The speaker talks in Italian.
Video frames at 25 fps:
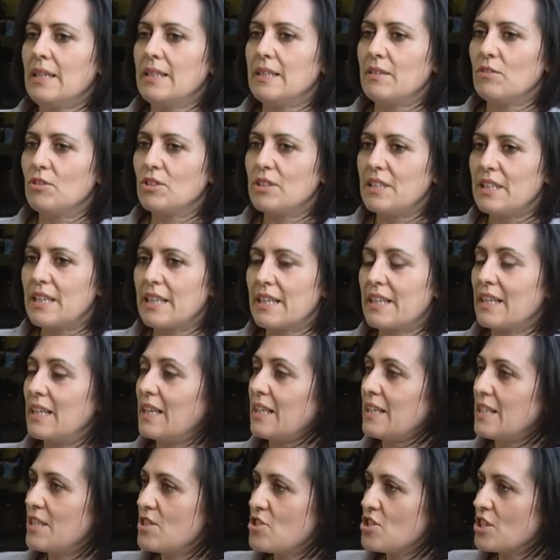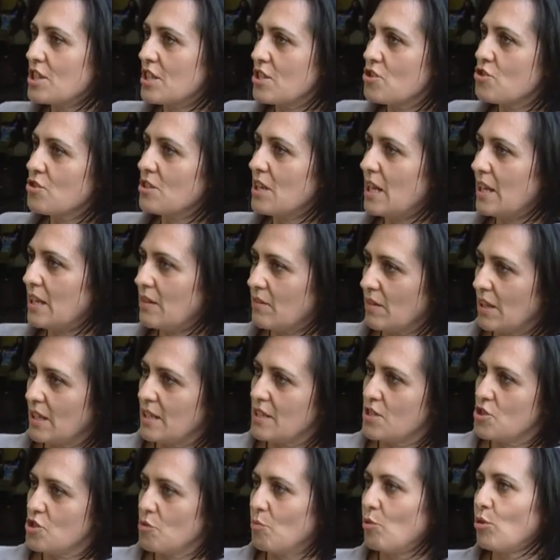Devo dire che la legge regionale è una
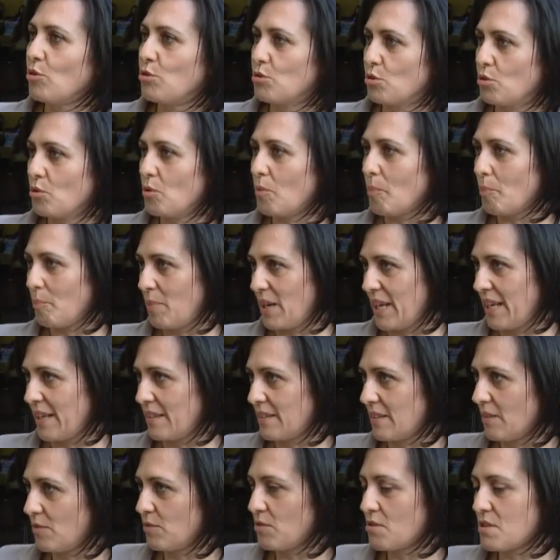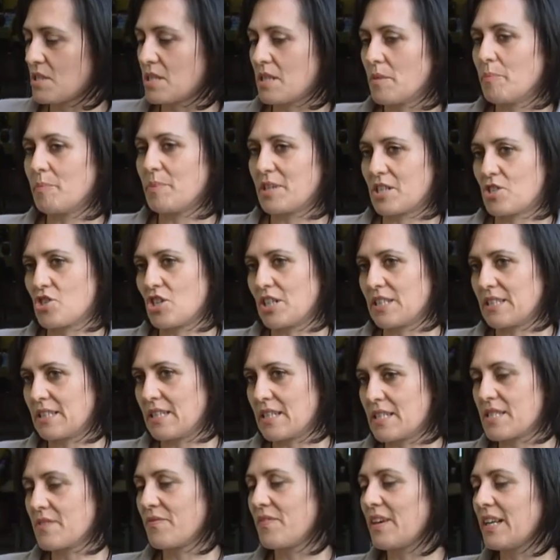legge molto completa, forse per certi
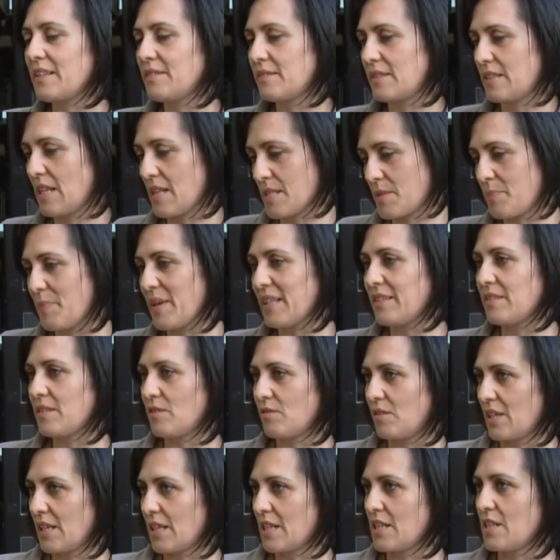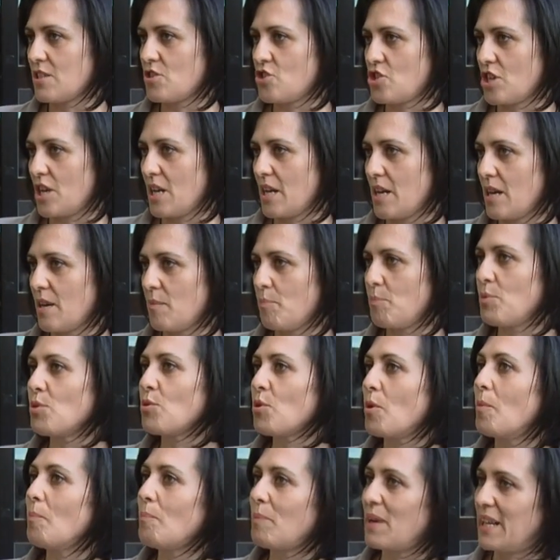aspetti è una legge più
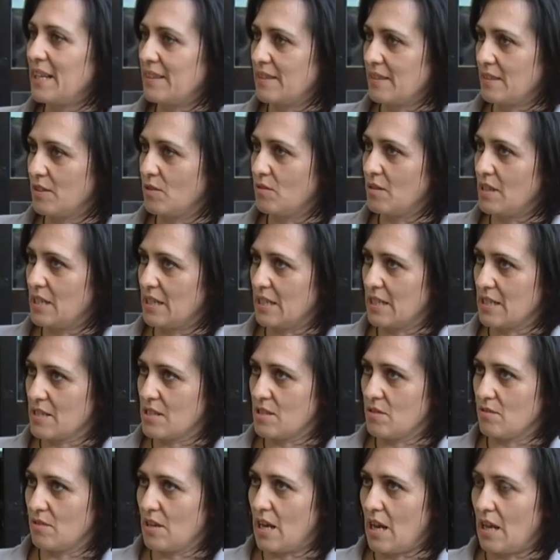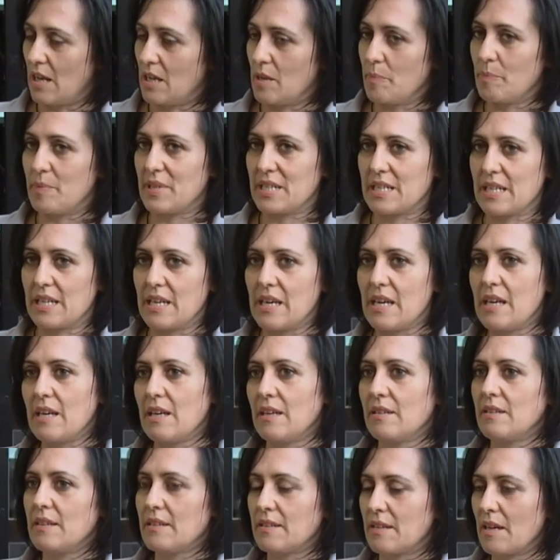completa di quella nazionale
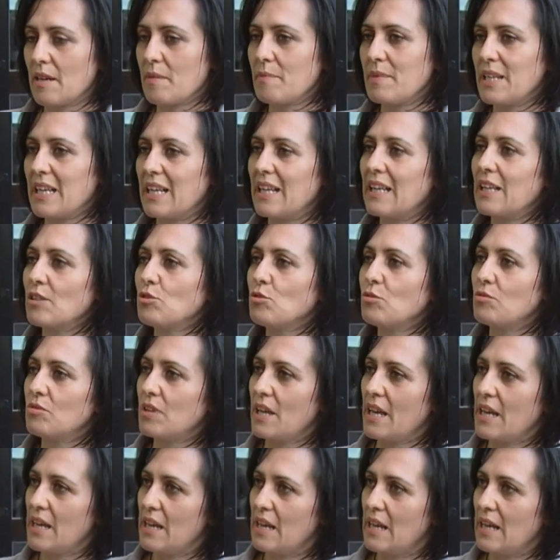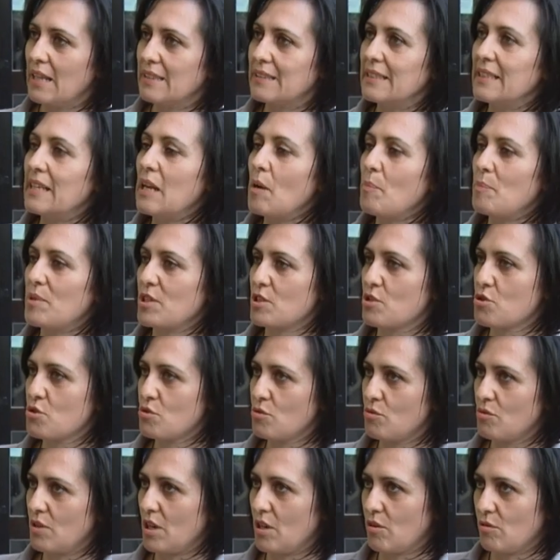perché determina la tutela della
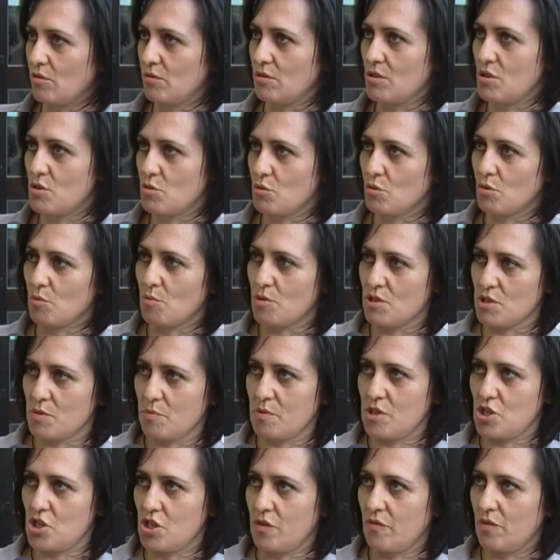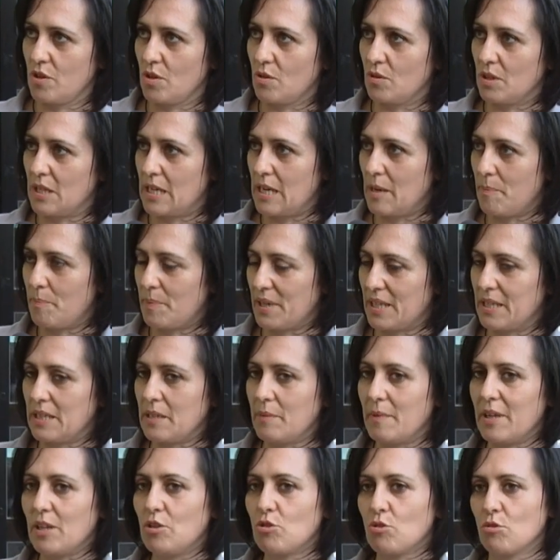persona con disturbo specifico
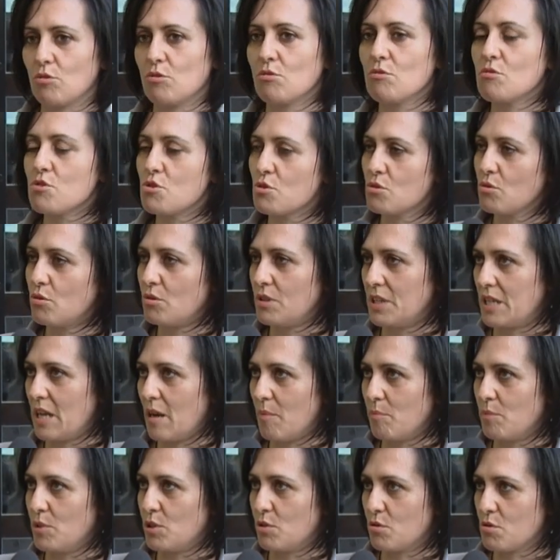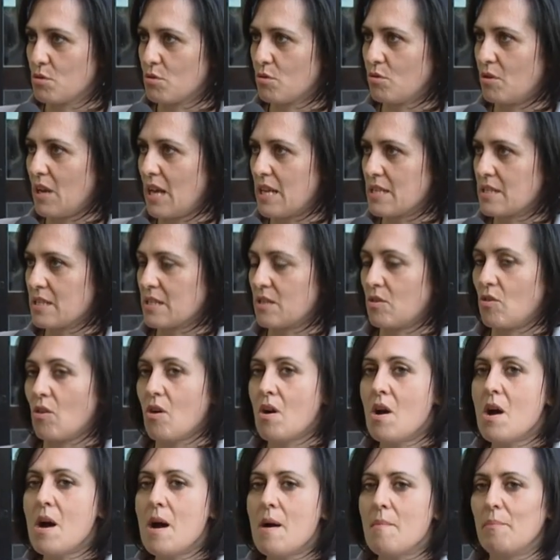dell'apprendimento non solo in ambito scolastico
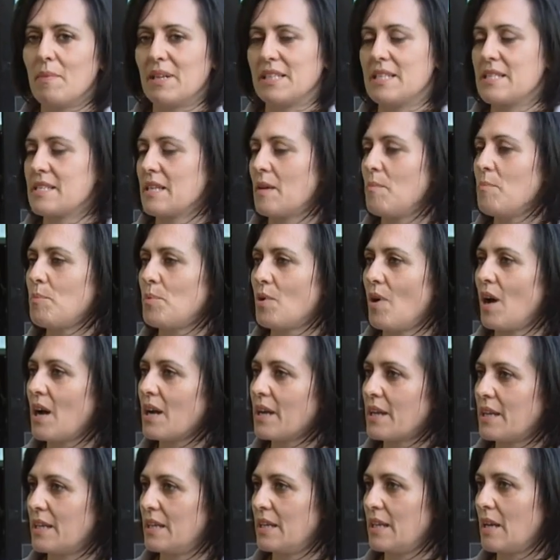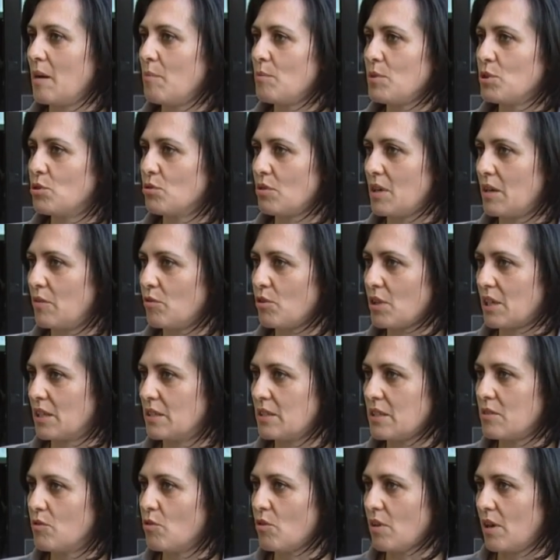ma ad esempio anche nell'ambito
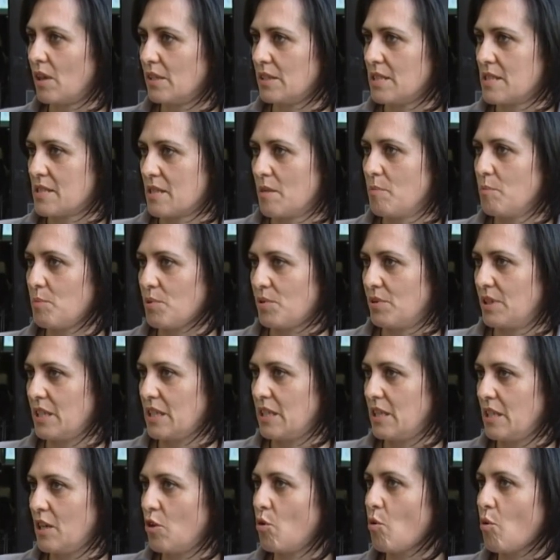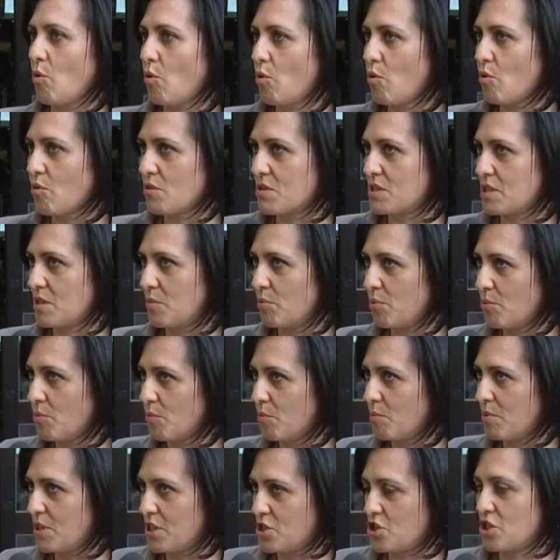lavorativo, ad esempio nei, nei concorsi
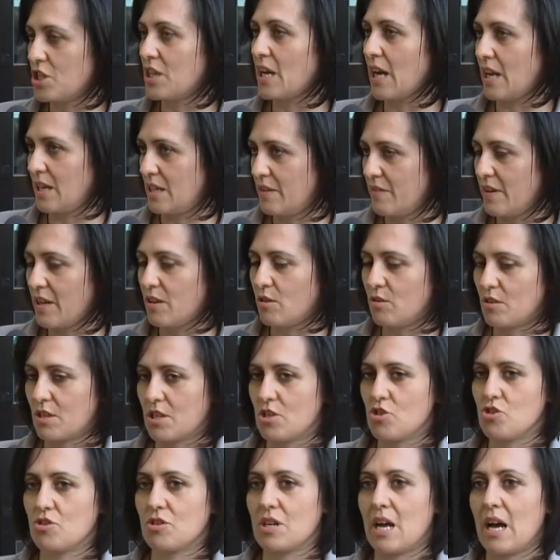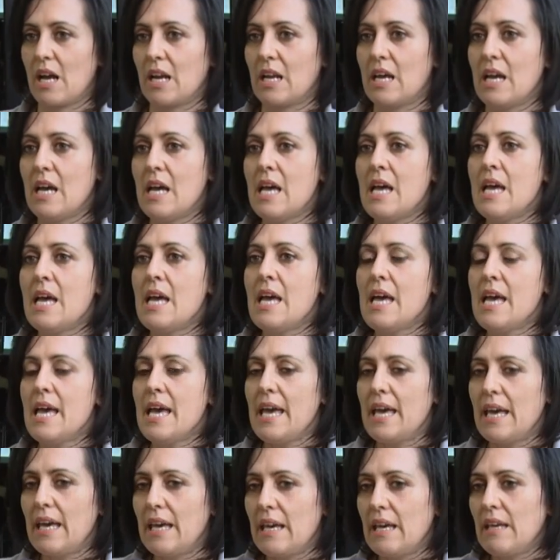pubblici a livello regionale
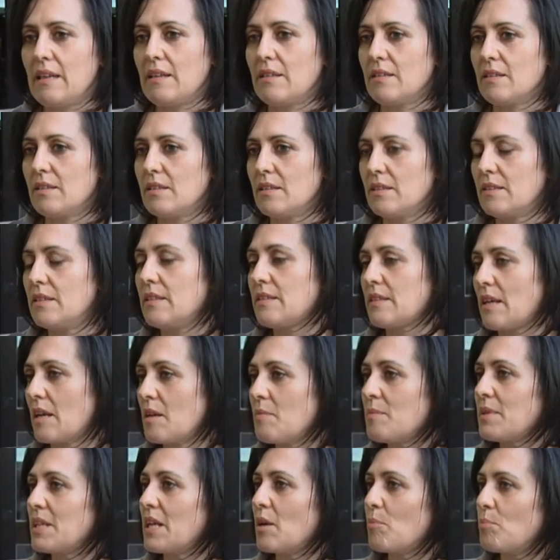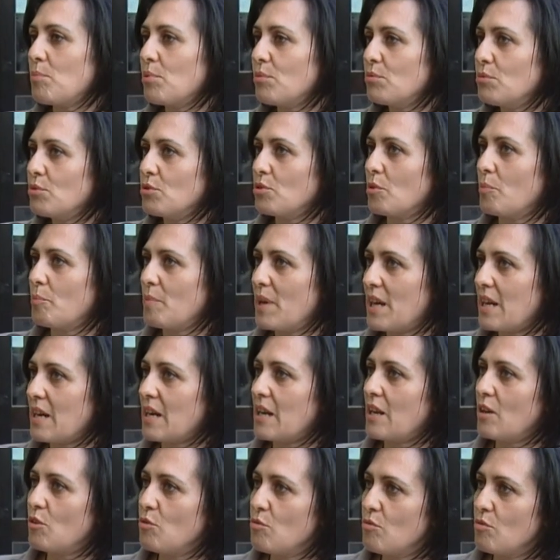e eh, determina appunto per
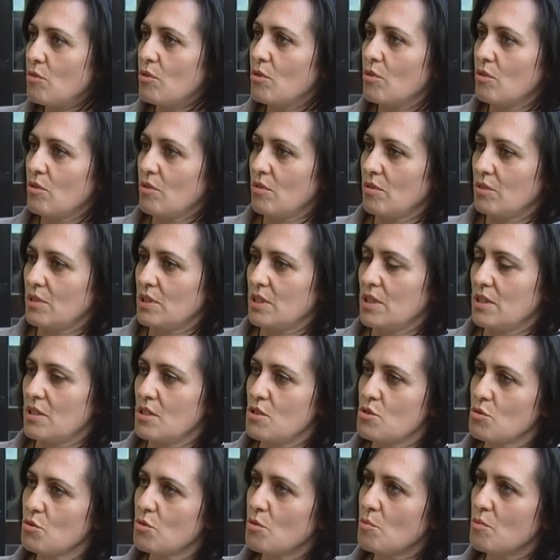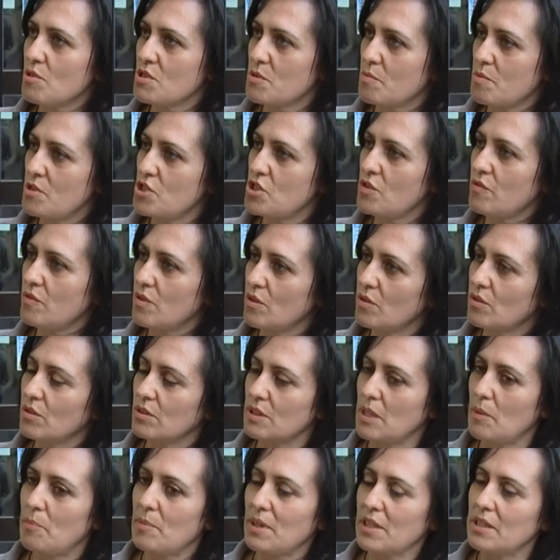l'alunno con disturbo specifico
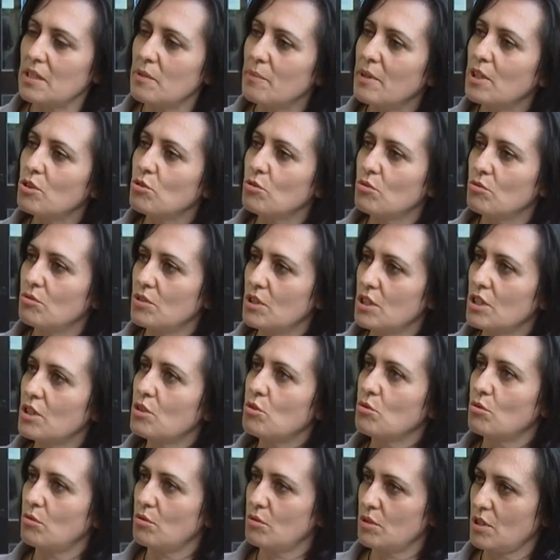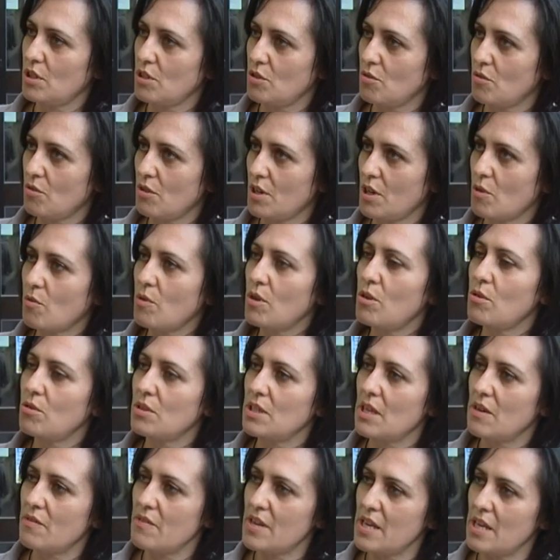di apprendimento un diritto ulteriore, quello
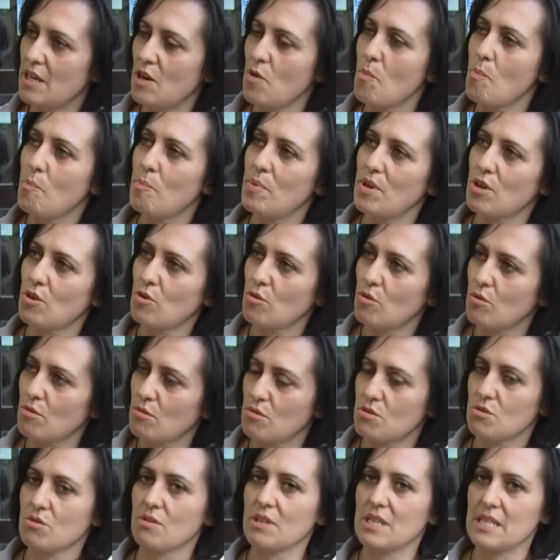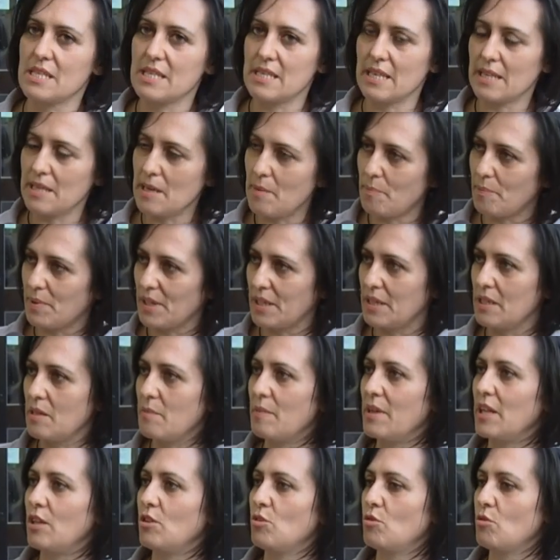di avere un percorso che sia di
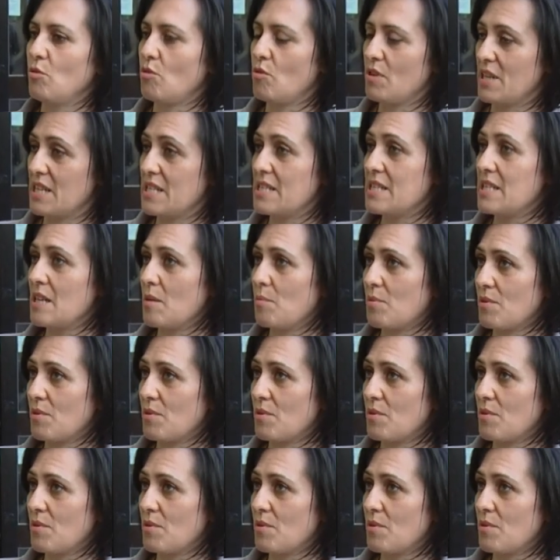apprendimento o che sia